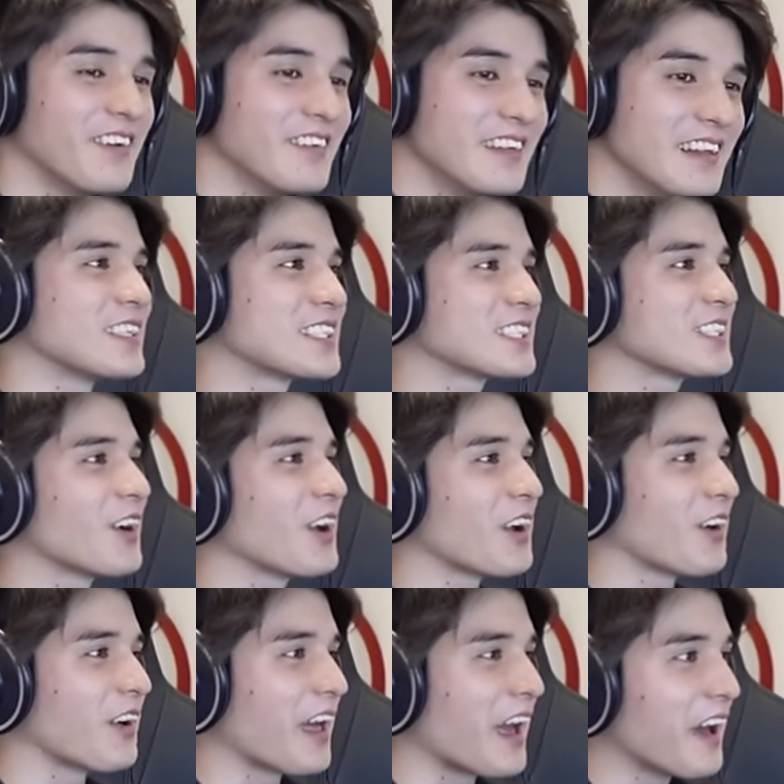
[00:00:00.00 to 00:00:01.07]
すごい
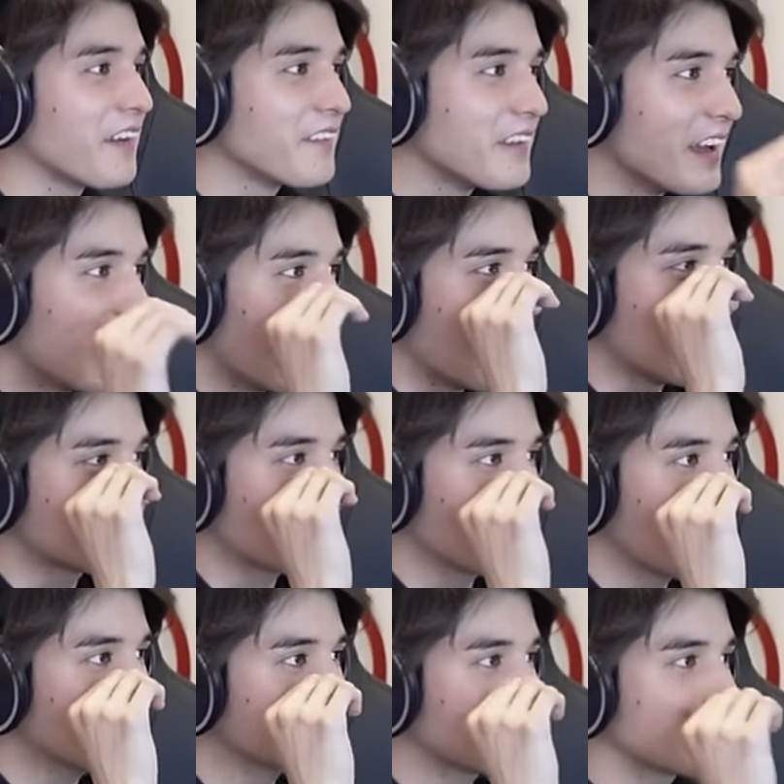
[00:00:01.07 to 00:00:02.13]
よ、これ。えー、小
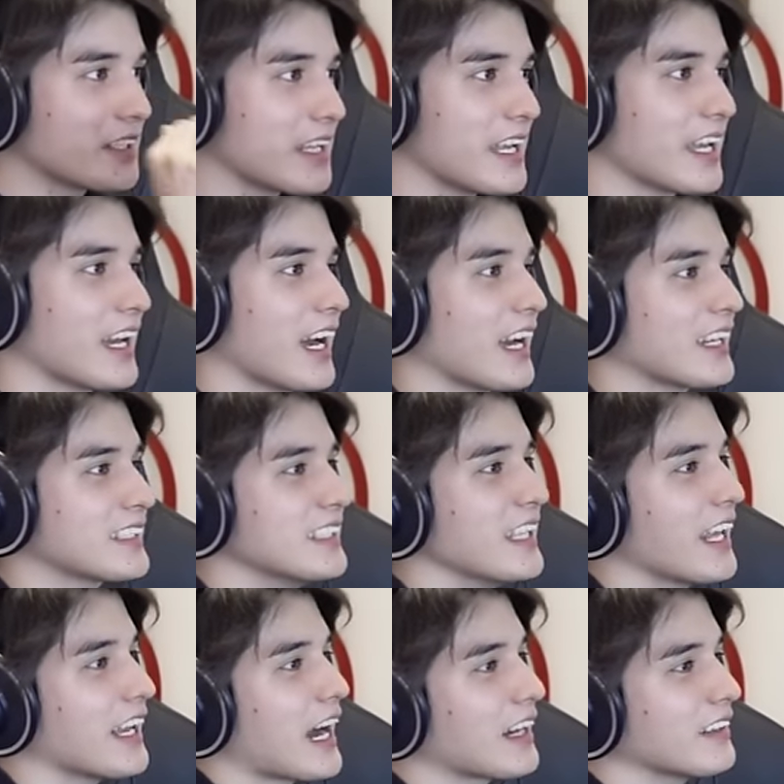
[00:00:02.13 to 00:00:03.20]
学生の時、学
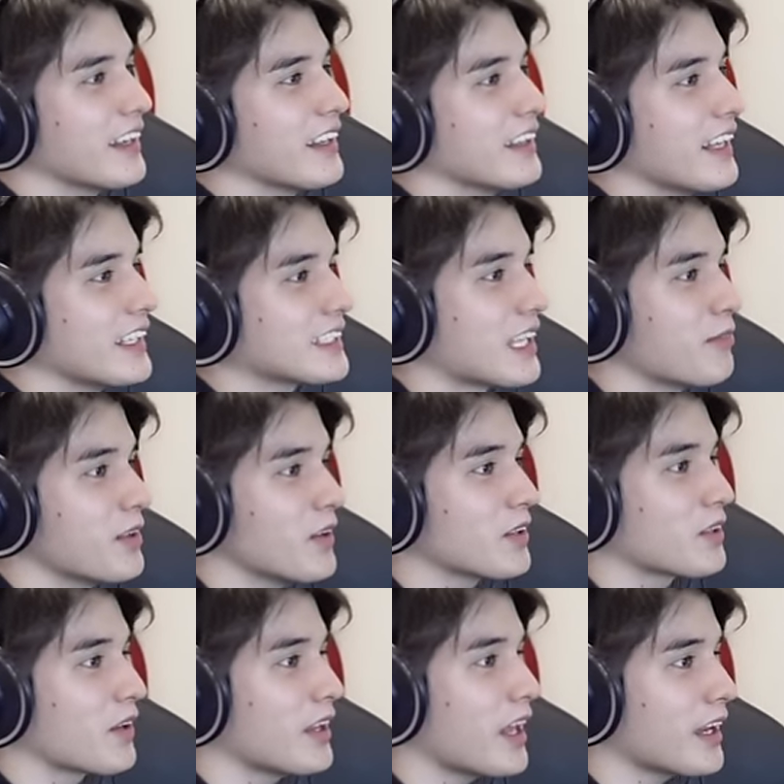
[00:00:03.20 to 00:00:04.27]
年、学年でセミ
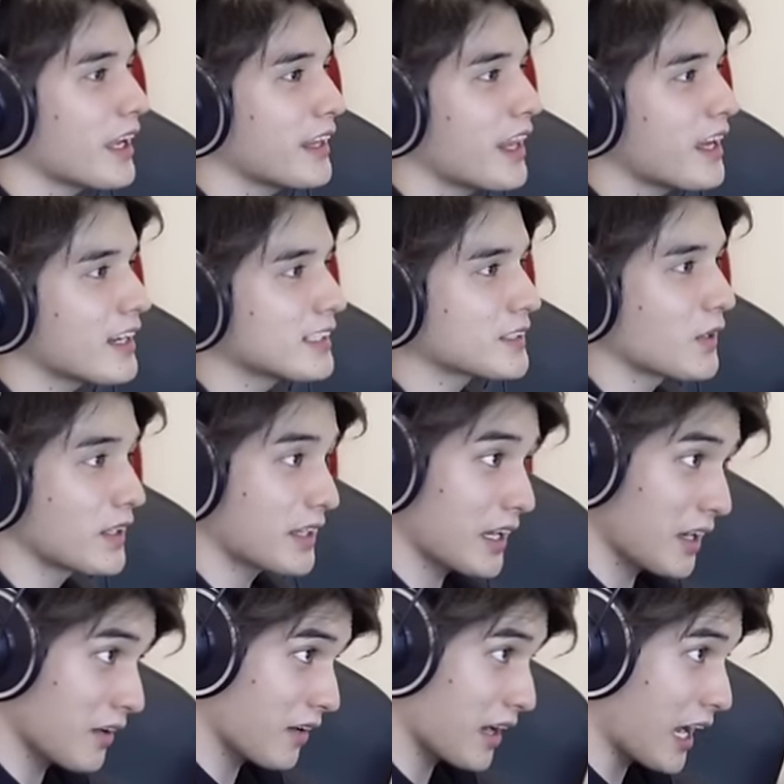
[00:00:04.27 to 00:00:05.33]
をどれだけ長く育て
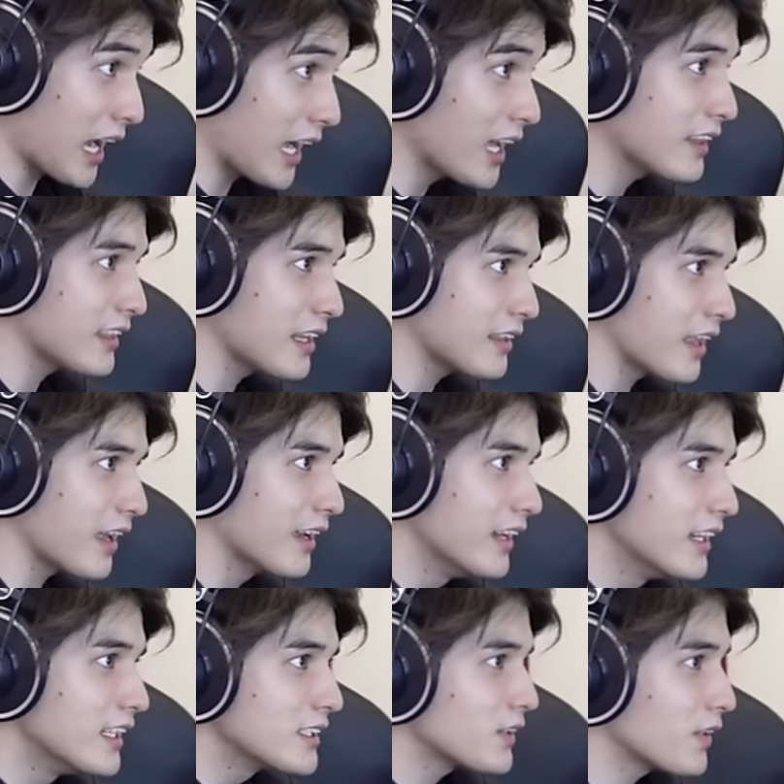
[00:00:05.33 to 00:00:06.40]
られるかが流行っていて、
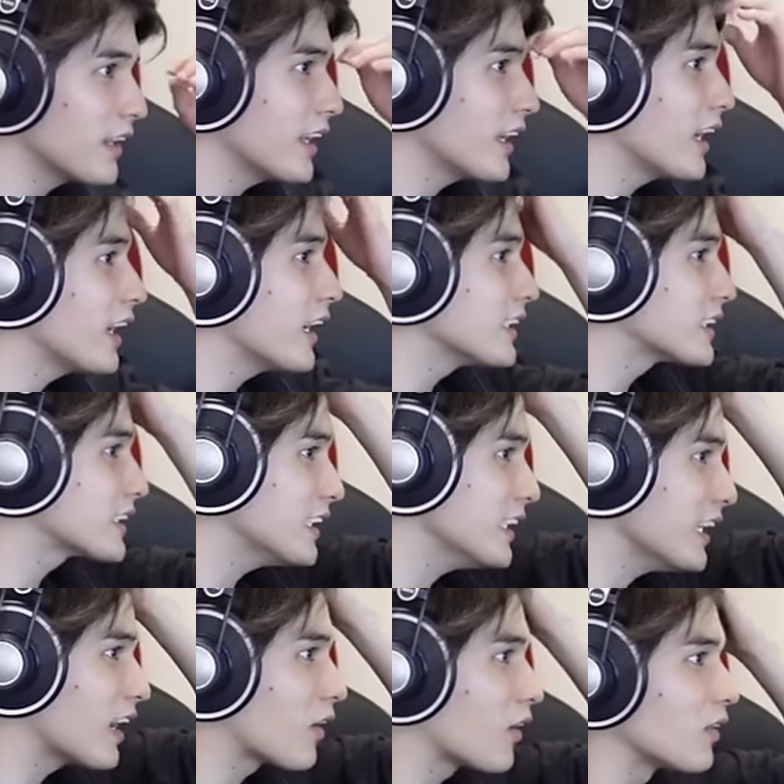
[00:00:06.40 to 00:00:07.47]
それで、えー、
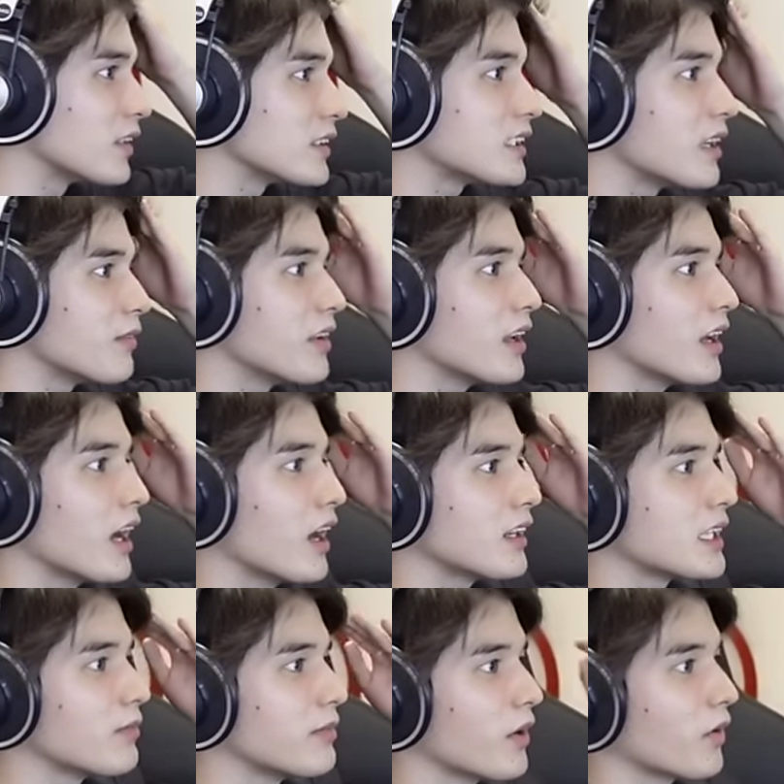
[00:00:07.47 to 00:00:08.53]
好きな子のセミが、
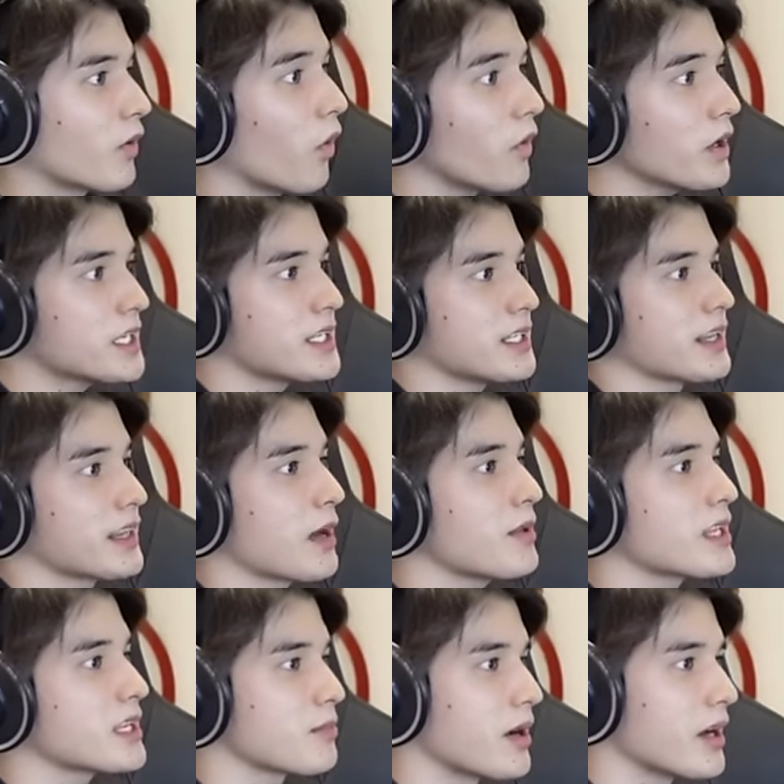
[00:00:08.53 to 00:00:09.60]
セミを好奇心で食
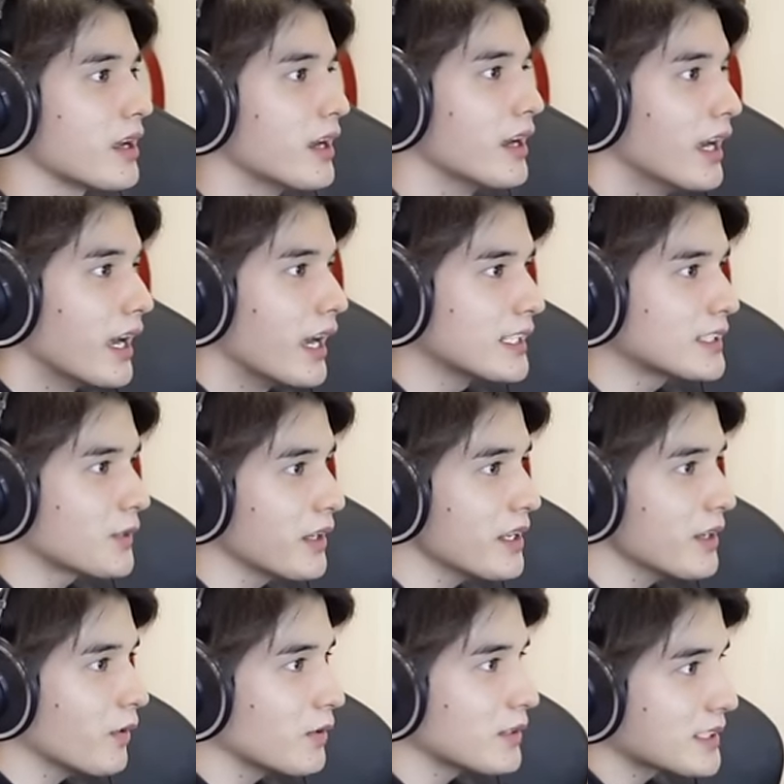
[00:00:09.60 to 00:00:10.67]
べてしまい、えー、そ
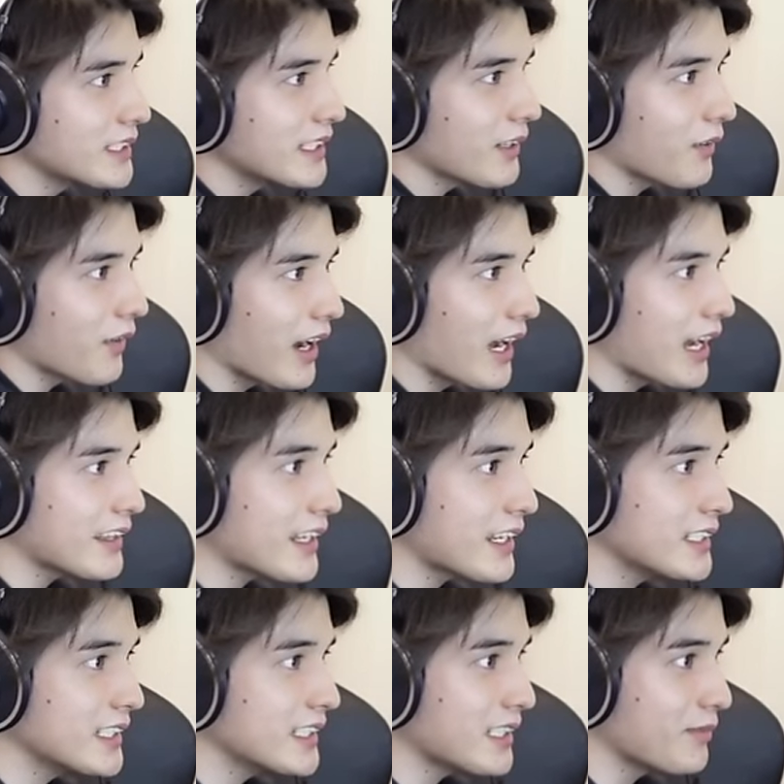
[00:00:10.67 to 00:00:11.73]
れ以降好きな子が新
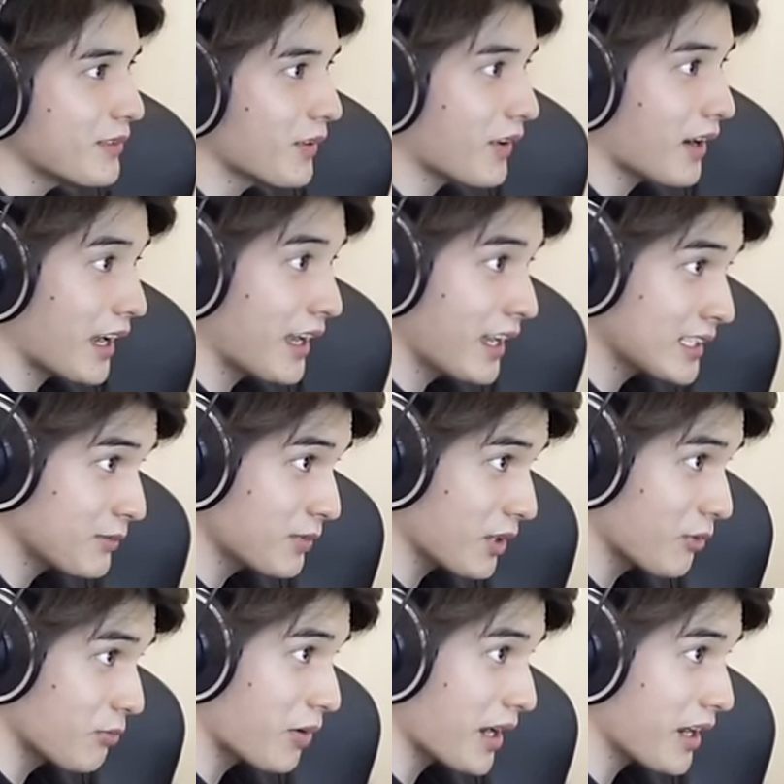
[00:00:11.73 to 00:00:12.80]
しいセミを飼い始め
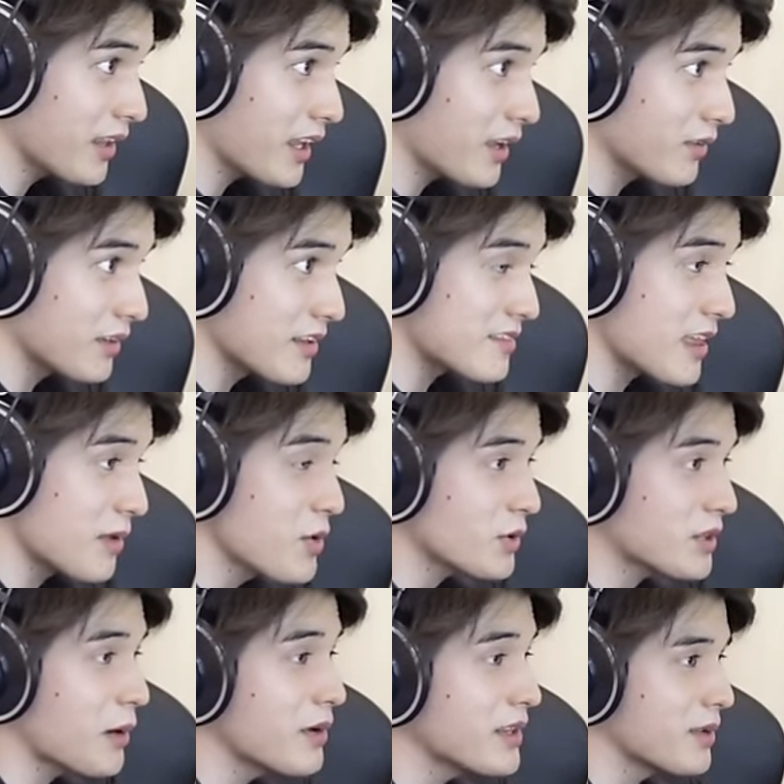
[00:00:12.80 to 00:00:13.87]
てもバレないようにセミを
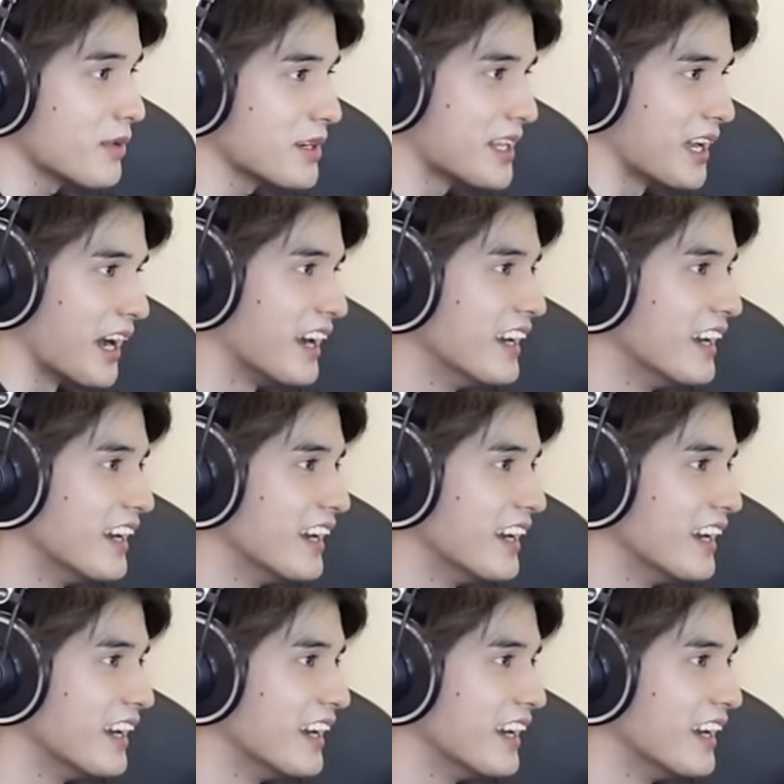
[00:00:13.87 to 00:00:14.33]
食べていました。